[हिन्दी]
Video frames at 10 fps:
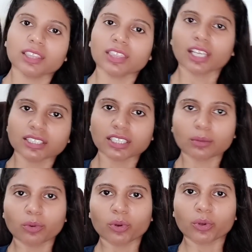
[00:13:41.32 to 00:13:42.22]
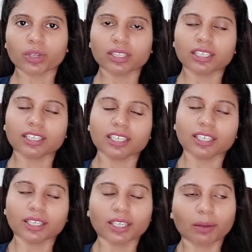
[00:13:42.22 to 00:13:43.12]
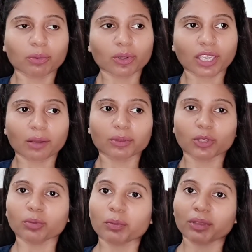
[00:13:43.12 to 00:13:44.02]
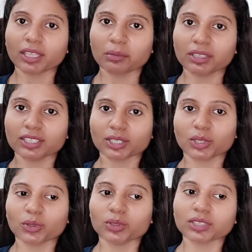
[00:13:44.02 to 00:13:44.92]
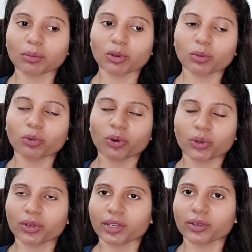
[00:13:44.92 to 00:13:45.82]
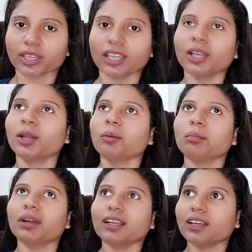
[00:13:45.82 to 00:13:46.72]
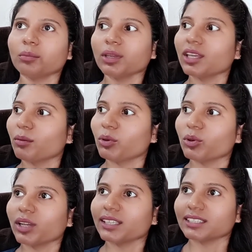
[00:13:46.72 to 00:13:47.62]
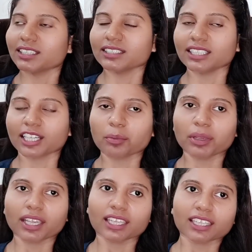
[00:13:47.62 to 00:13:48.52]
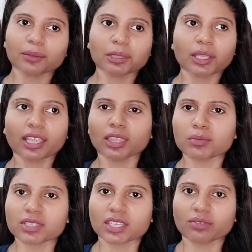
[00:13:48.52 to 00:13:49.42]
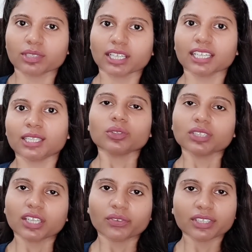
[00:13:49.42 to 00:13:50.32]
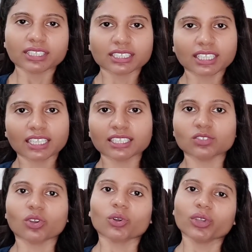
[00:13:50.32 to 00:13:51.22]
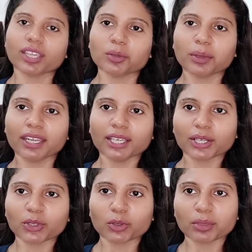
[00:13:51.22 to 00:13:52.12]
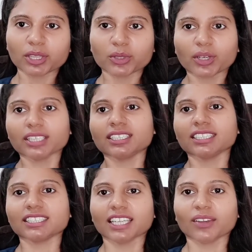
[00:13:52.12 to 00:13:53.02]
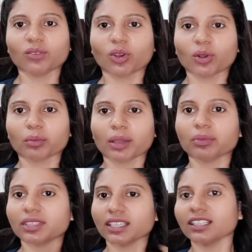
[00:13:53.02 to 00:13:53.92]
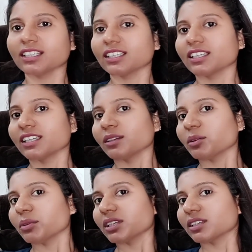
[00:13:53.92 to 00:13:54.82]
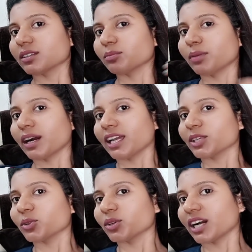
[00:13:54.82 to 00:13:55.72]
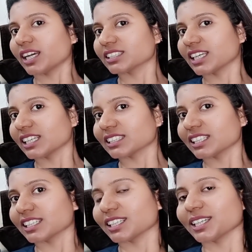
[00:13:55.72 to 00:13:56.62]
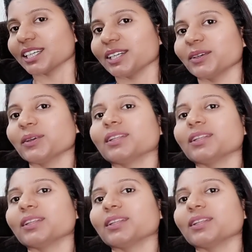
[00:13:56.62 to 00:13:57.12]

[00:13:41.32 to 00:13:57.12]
इतना ज़्यादा बोर हो गई थी कि आपको क्या बताऊँ मैं बता भी नहीं सकती हूँ सब लोग बोर हो रहे होंगे बट अभी हम लोग ऐसे जगह पे गए थे मतलब एकदम सेफ जगह थी चलिए फिर इसके साथ इस ब्लॉग को यहीं पे एंड करती हूँ और मिलती हूँ अच्छे से नए ब्लॉग में आपसे ये मेरे बाल क्यों घास घास लग रहे हैं